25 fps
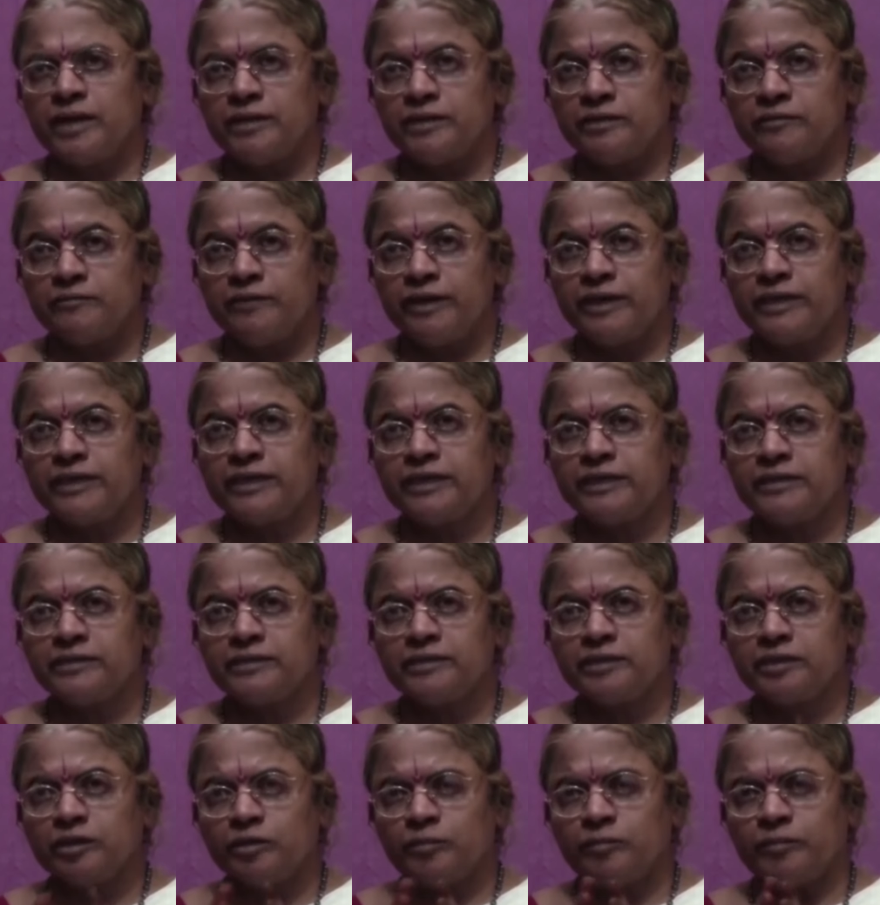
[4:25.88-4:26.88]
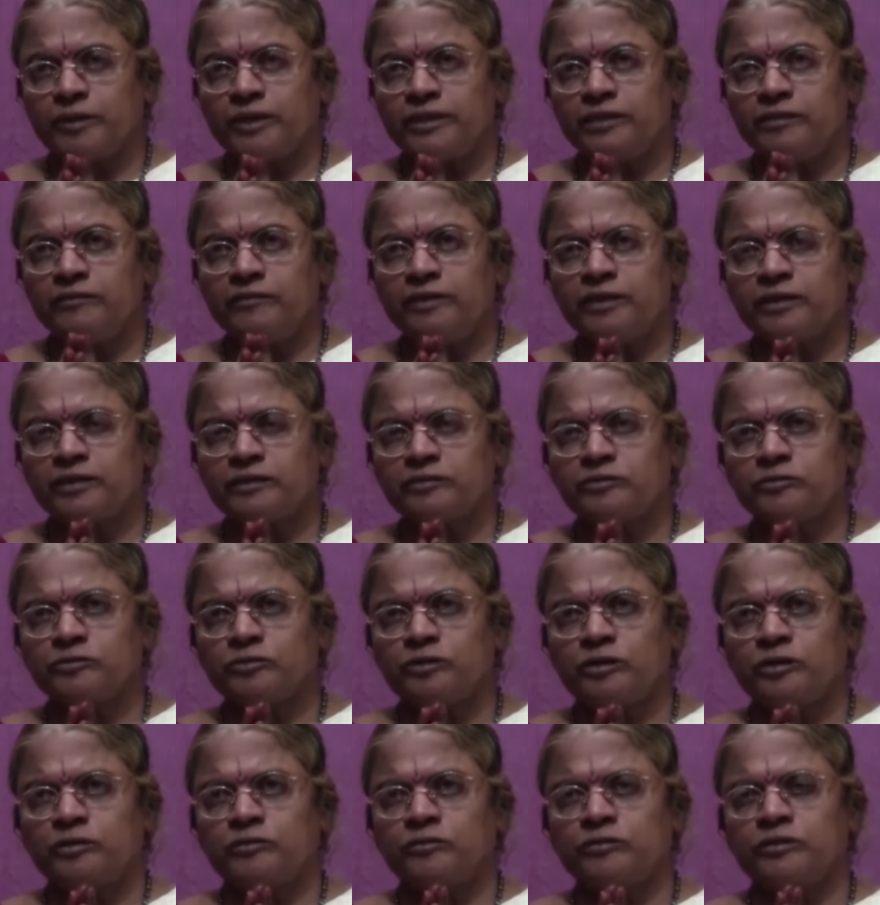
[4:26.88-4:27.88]
அந்த வணக்கத்துக்கு பதில்
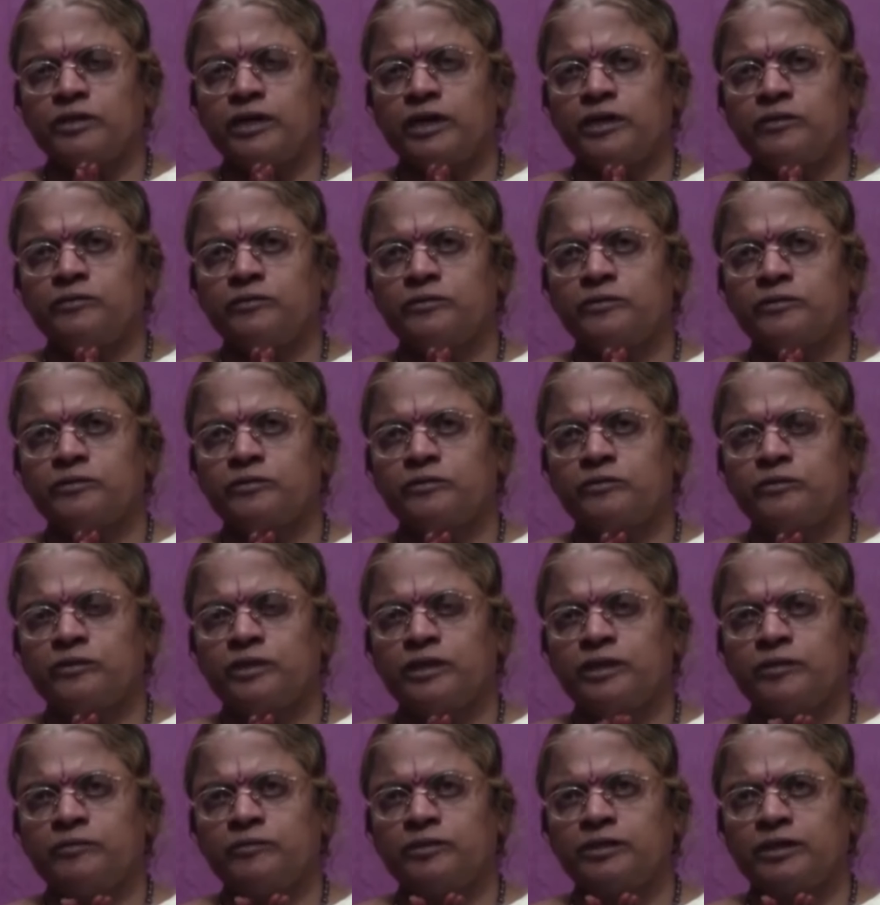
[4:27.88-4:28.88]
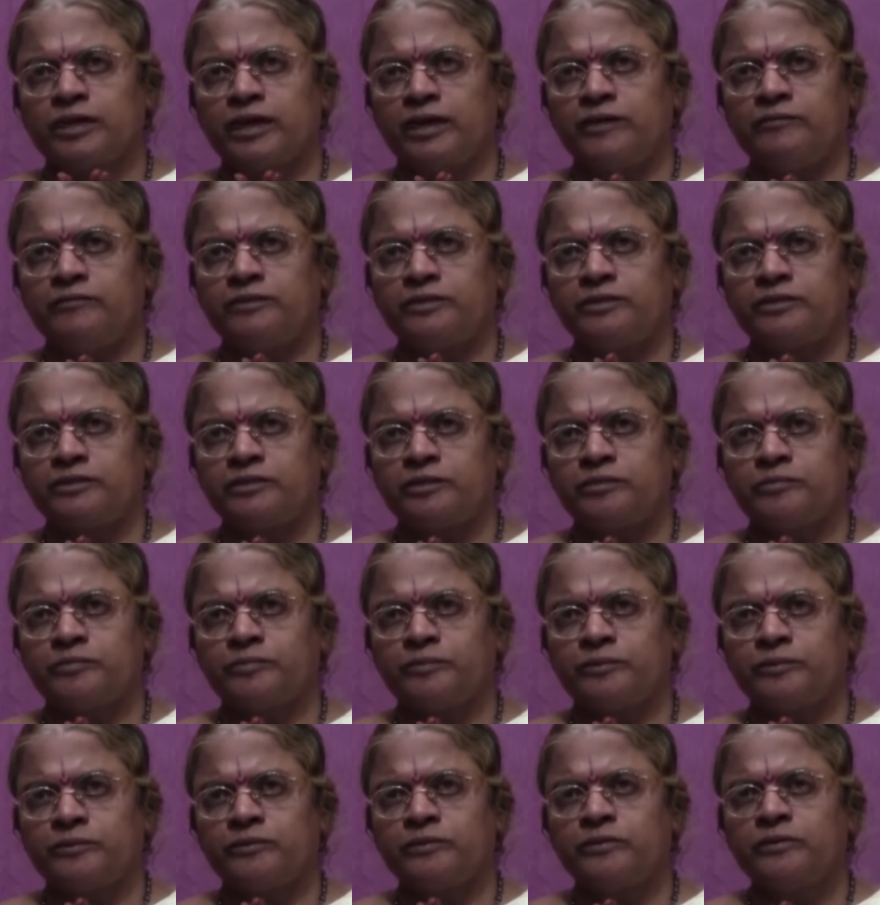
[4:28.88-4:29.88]
வணக்கம் சொல்லக்கூடிய அளவிற்கு கூட நமது கல்வி
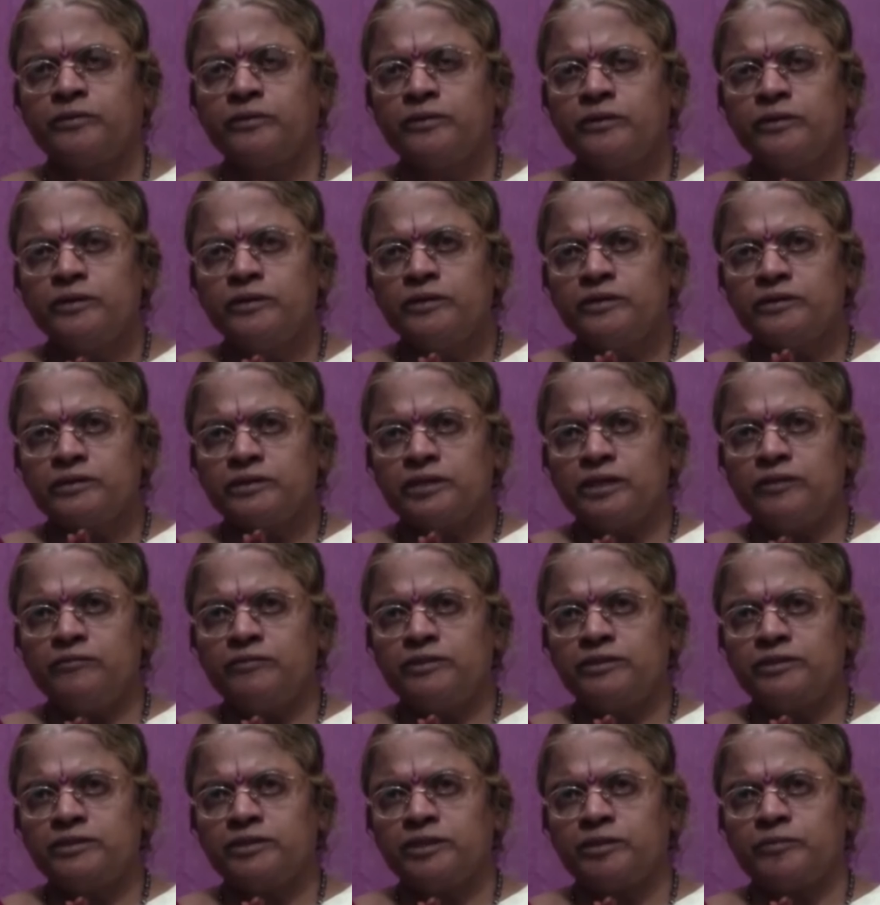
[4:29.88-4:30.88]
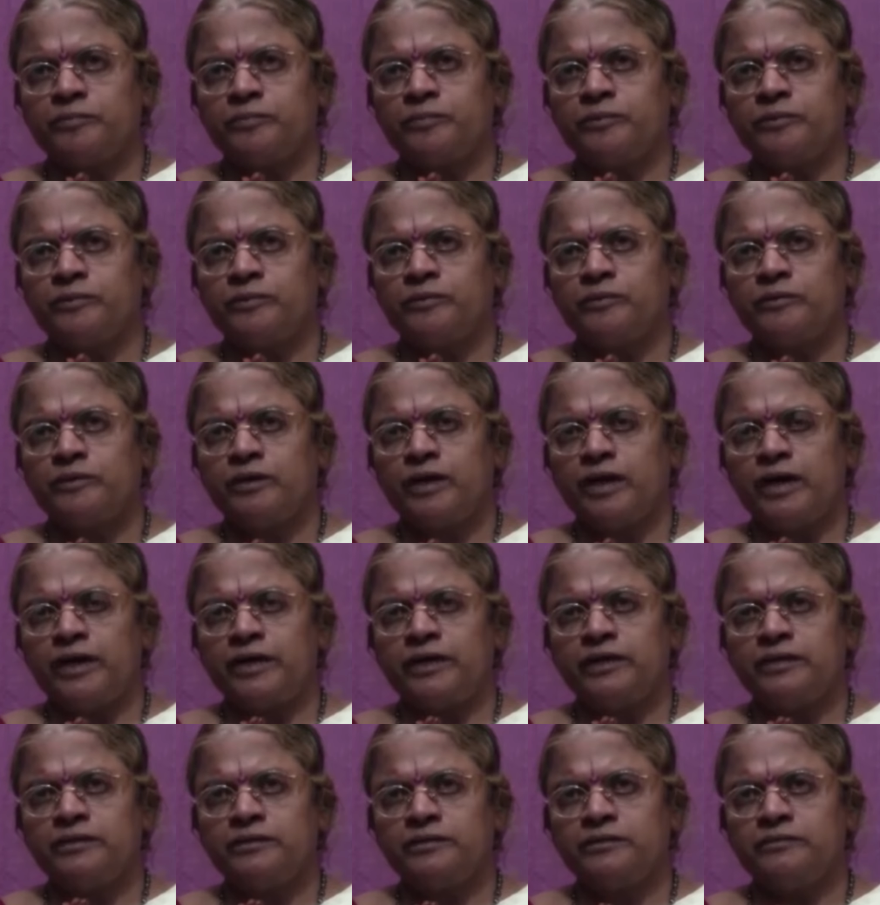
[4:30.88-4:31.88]
சிறப்போ செல்வ சிறப்போ
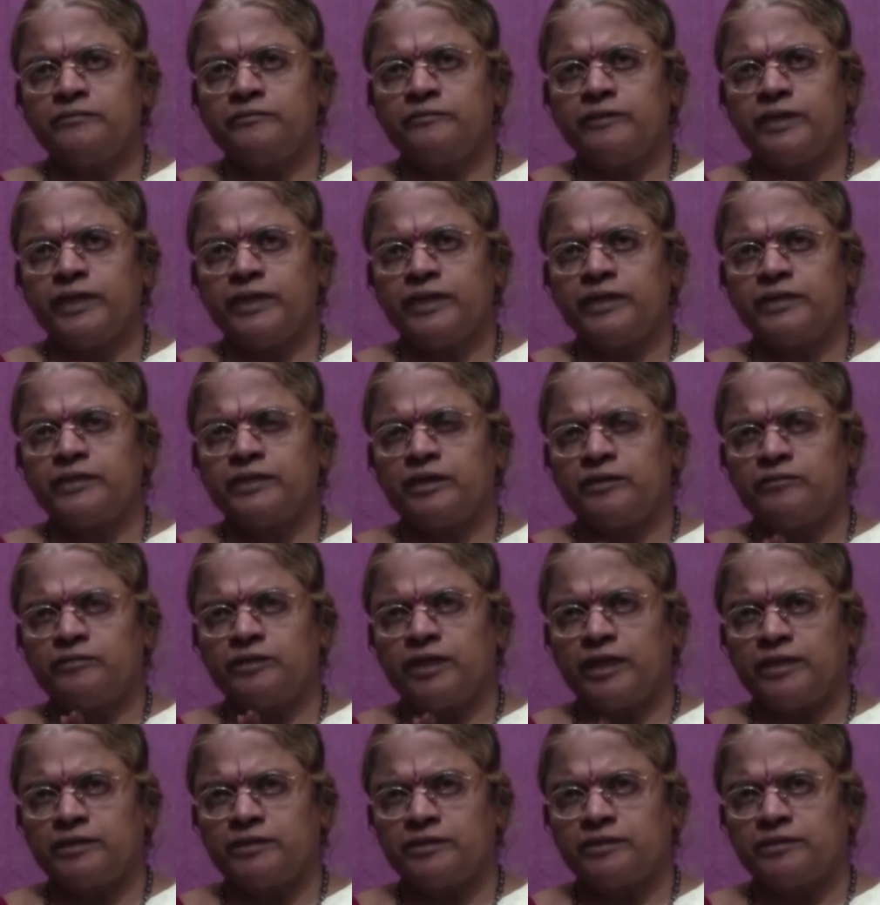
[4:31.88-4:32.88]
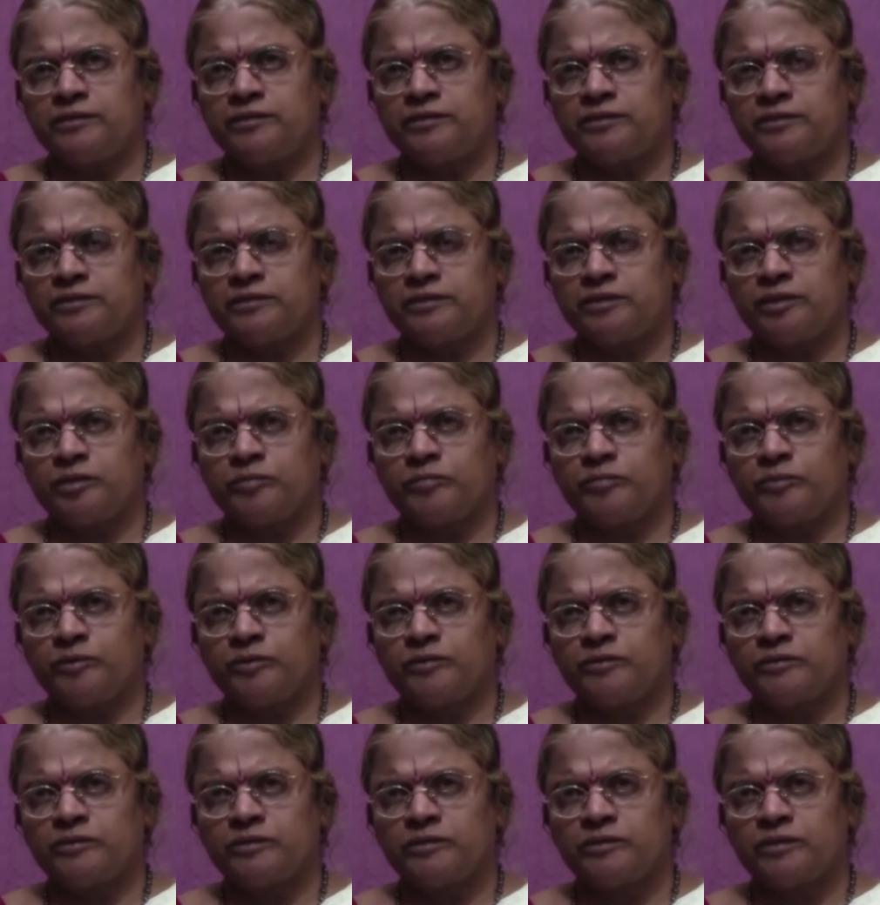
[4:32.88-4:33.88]
அல்லது வேற ஏதாவது அந்தஸ்து சிறப்போ
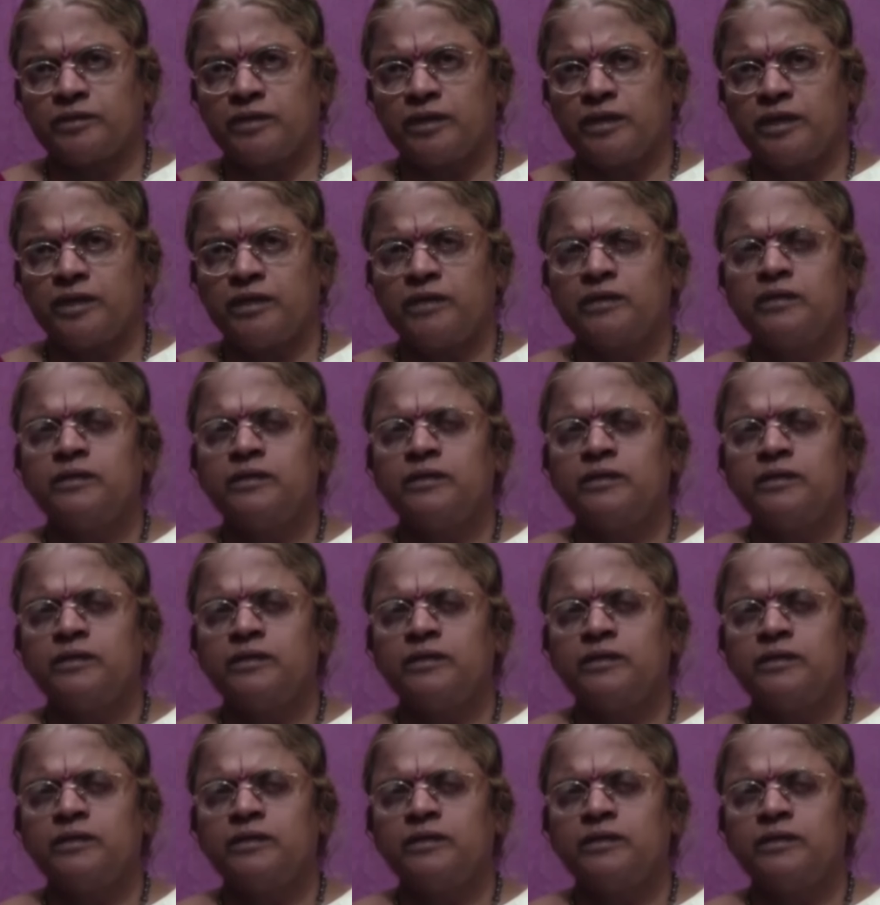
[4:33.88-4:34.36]
இருந்ததுன்னா